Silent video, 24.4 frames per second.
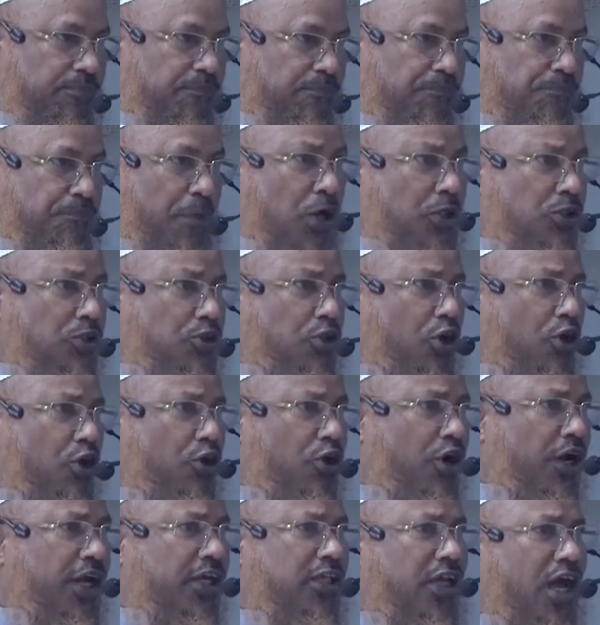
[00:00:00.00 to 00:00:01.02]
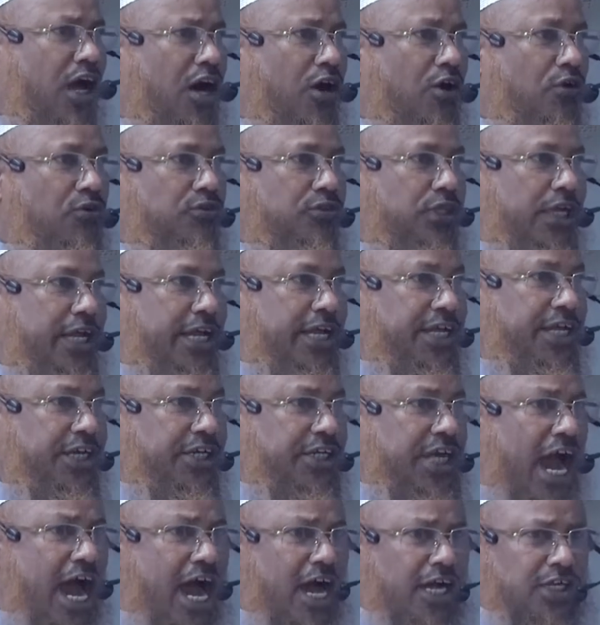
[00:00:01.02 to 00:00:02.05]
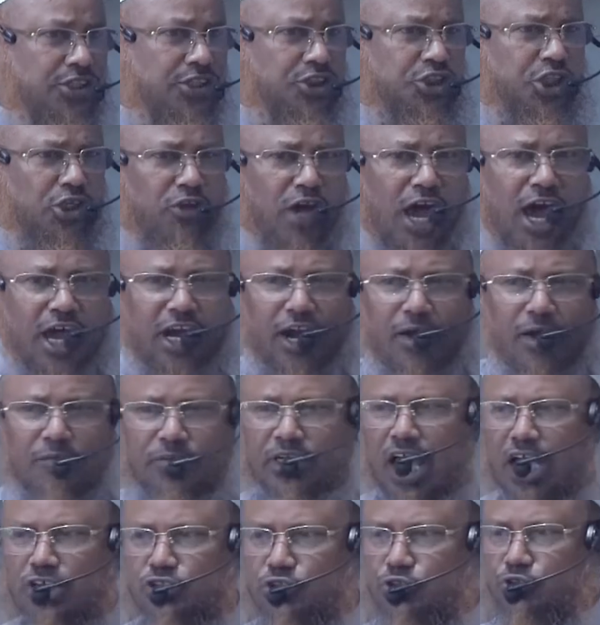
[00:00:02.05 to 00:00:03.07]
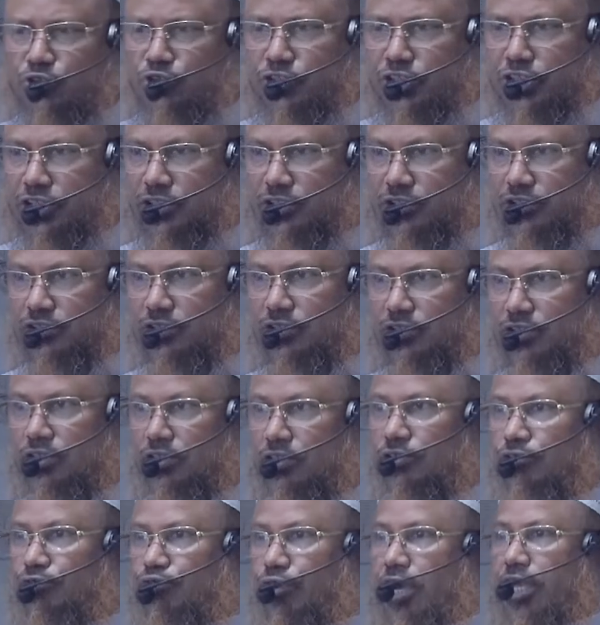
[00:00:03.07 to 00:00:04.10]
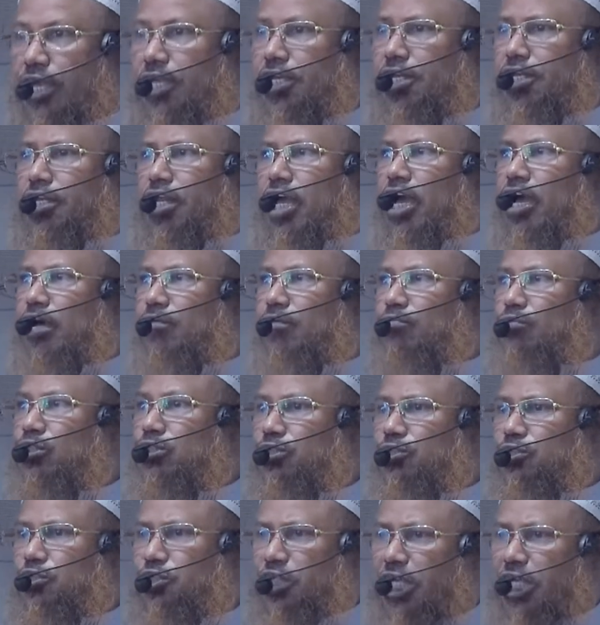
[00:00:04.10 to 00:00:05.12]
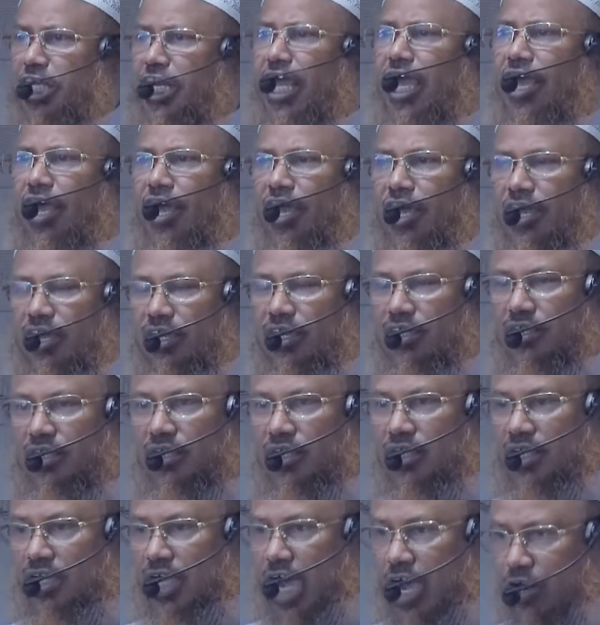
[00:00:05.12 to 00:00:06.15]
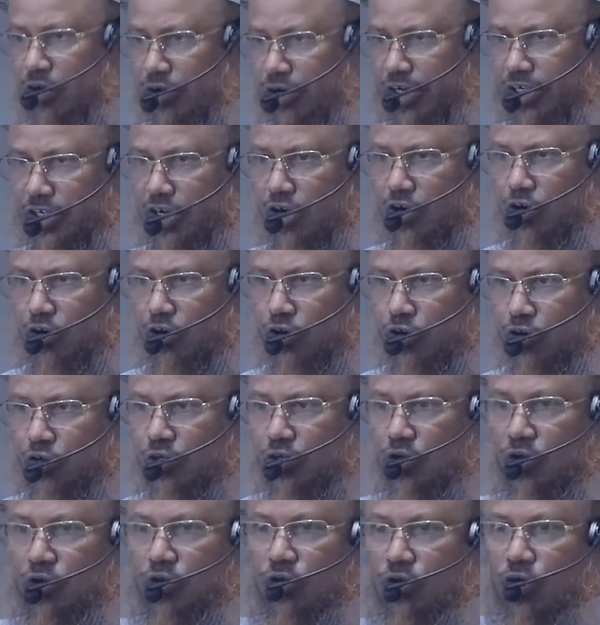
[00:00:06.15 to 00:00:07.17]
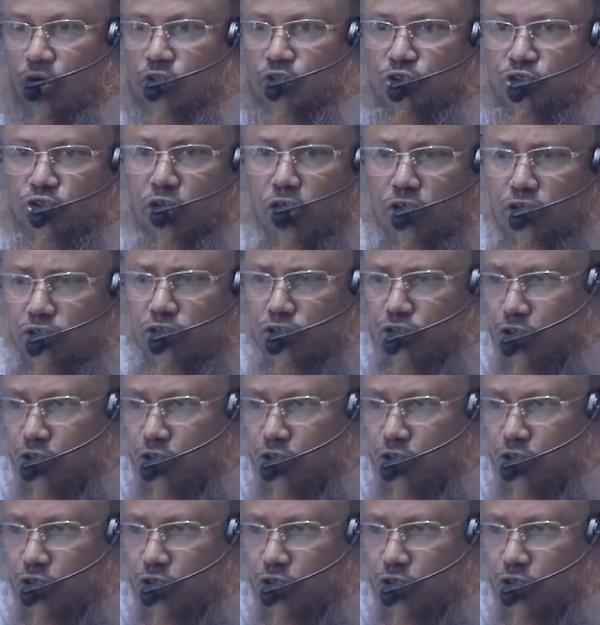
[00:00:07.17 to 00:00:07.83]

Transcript: বন্ধ করে দাও এই ডাক যেন আর আমি না শুনি ফেইন্নাহা মুন্তিনা কারণ এটা হলো অত্যন্ত